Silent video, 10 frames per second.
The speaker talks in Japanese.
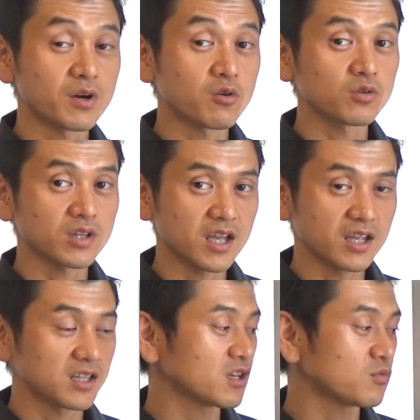まあ抗
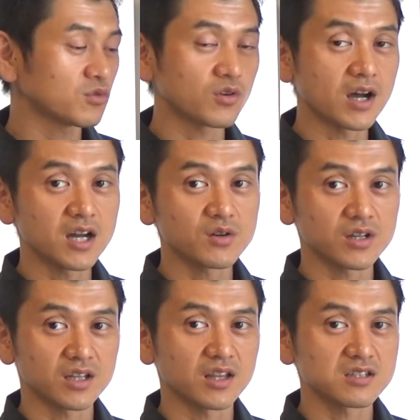体っていうものがあるわ
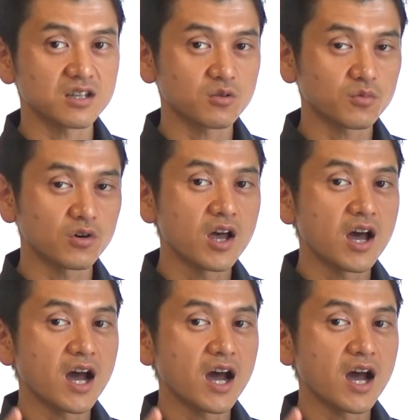けなんですけども、